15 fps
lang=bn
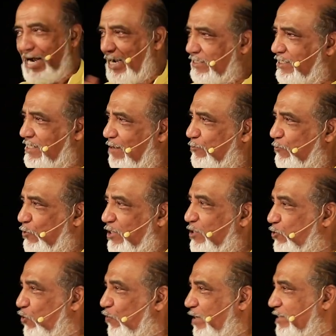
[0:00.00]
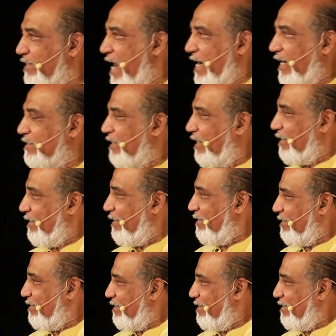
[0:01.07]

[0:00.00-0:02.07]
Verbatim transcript: একা ছিলাম তো ইন্ট্রোভার্টরা একা থাকে